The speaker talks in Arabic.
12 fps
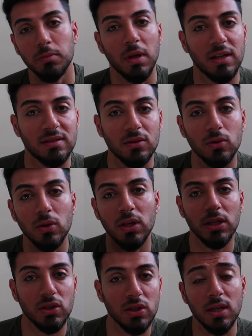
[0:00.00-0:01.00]
ناس تقول
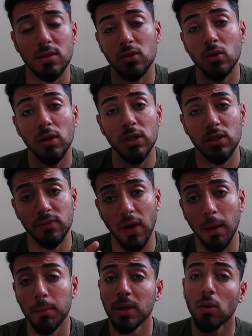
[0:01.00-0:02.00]
هيجي ناس تقول هيجي
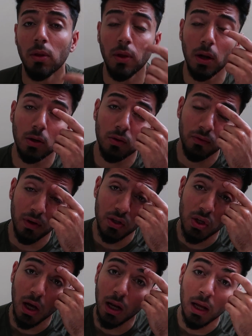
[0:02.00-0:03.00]
فحبيت اوضح لكم فهاد
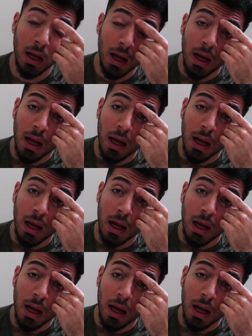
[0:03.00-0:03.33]
شغله